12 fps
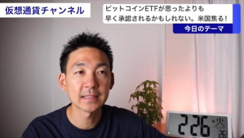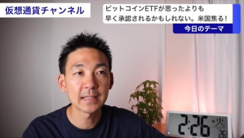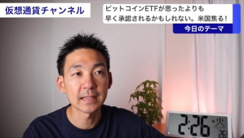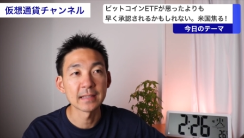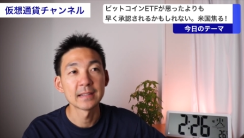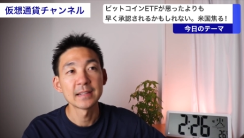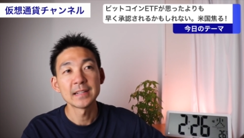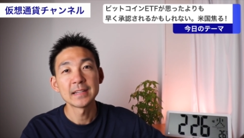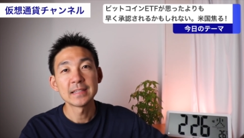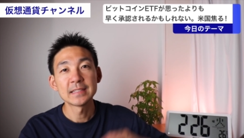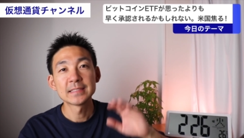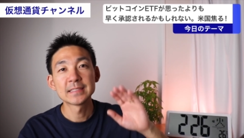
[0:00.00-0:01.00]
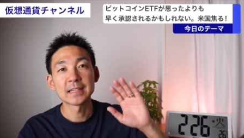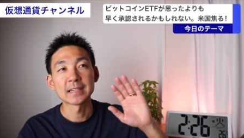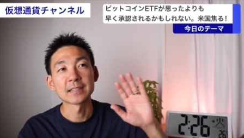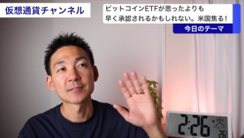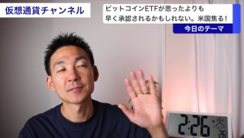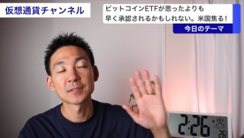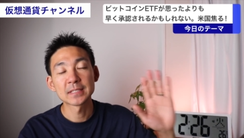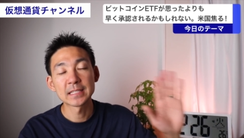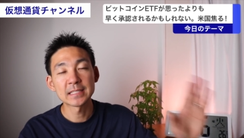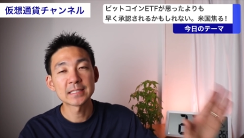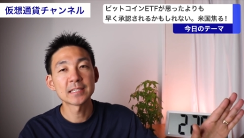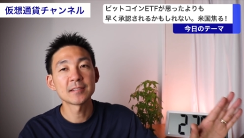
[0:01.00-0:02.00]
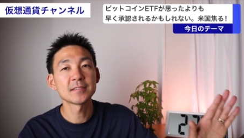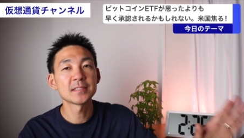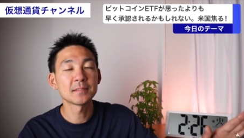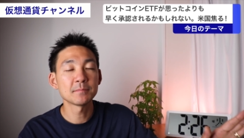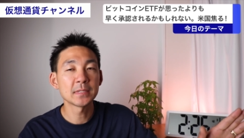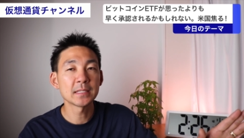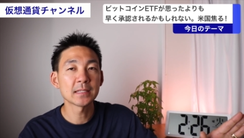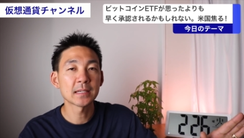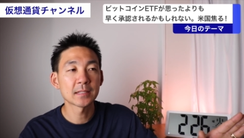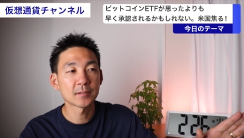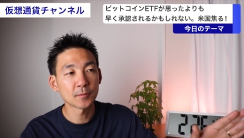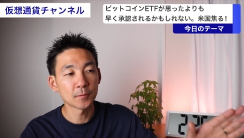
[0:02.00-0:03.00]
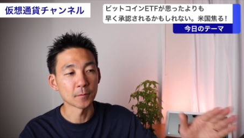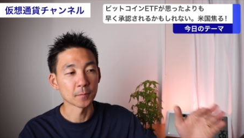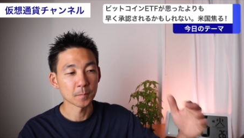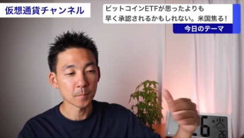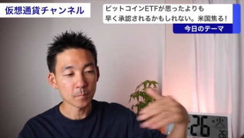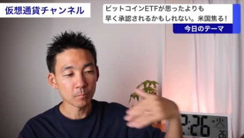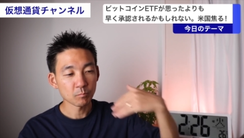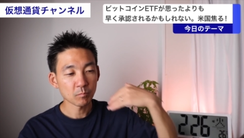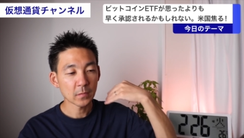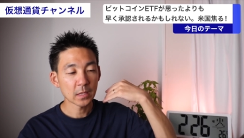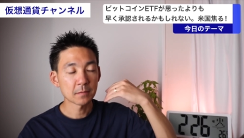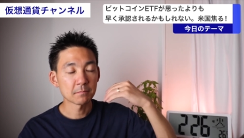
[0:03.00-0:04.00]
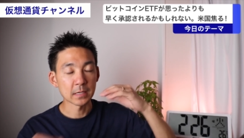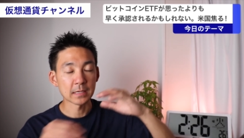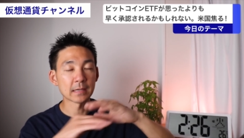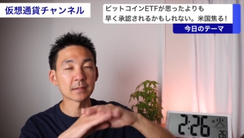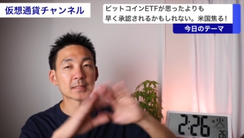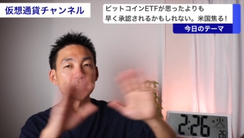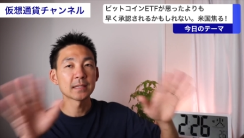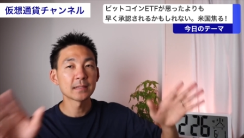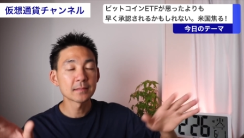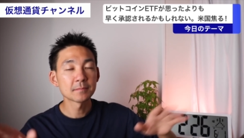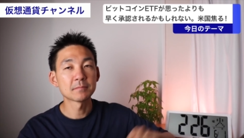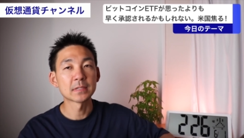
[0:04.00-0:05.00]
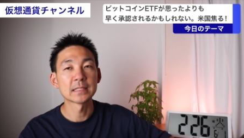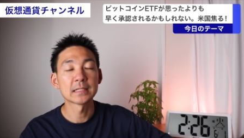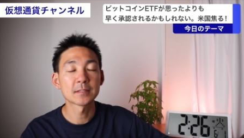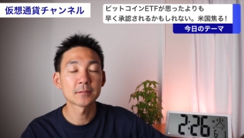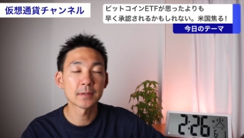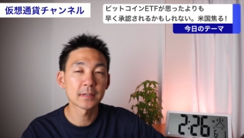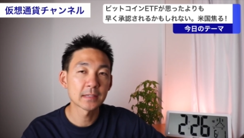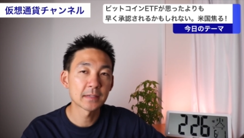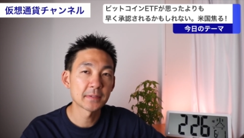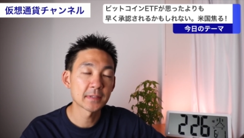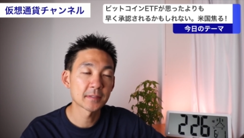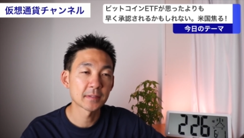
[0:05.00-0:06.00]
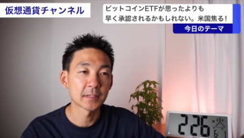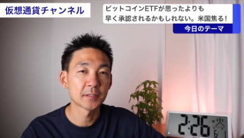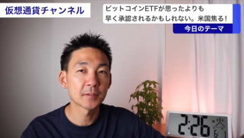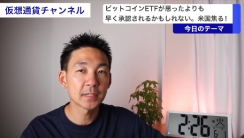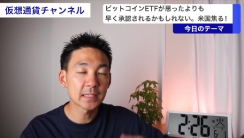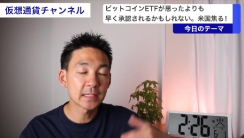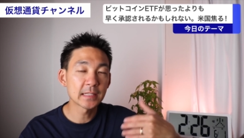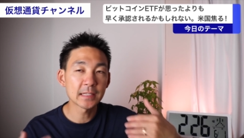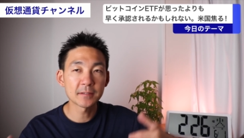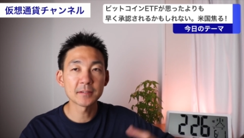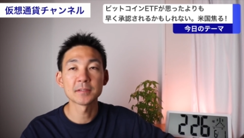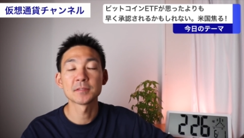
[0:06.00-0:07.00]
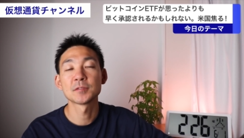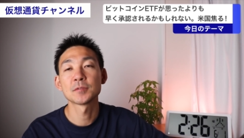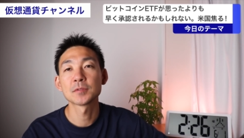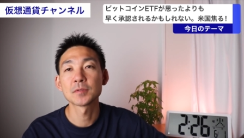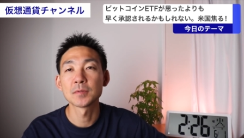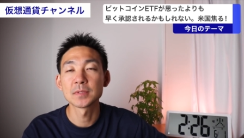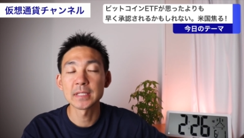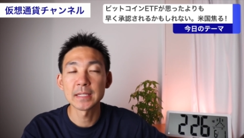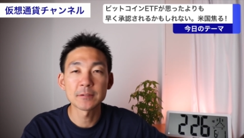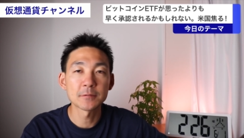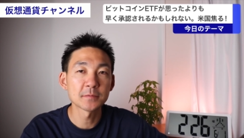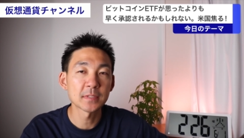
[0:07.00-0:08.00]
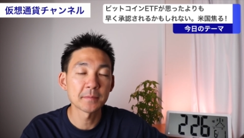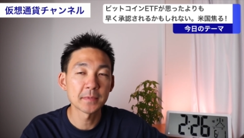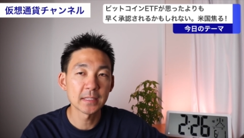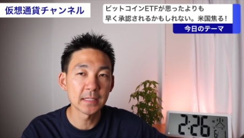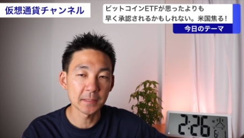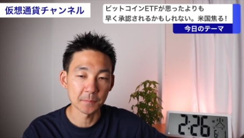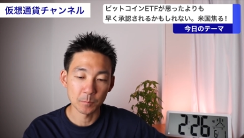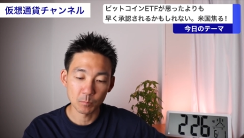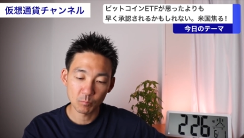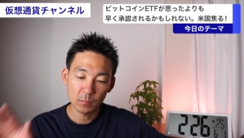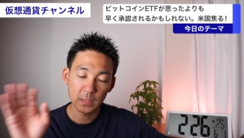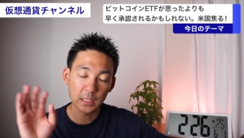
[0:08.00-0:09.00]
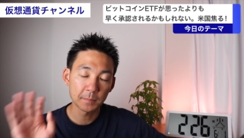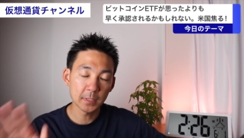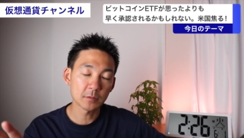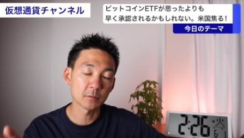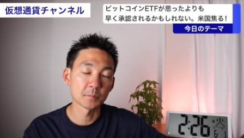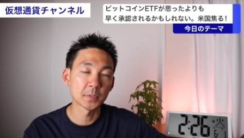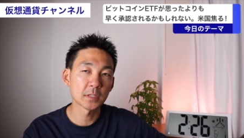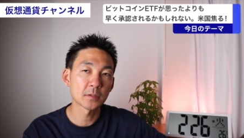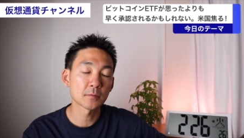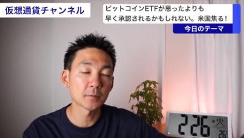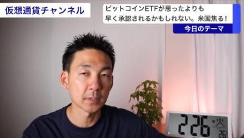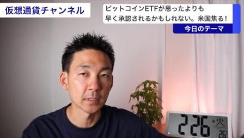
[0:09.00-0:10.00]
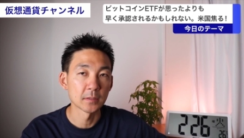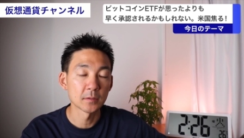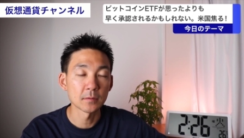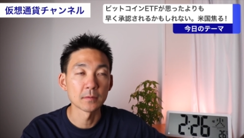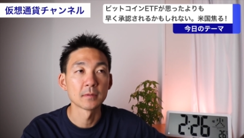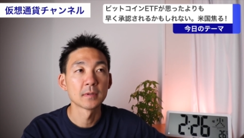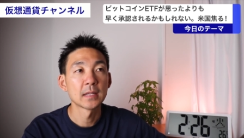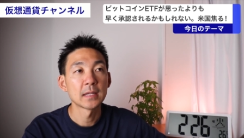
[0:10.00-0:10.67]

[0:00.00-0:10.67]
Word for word: で、じゃあこのデジタル人民元の拡散、ネットワークエフェクトがより効いてくるような状況を抑え込むために、やっぱりこのビットコインの、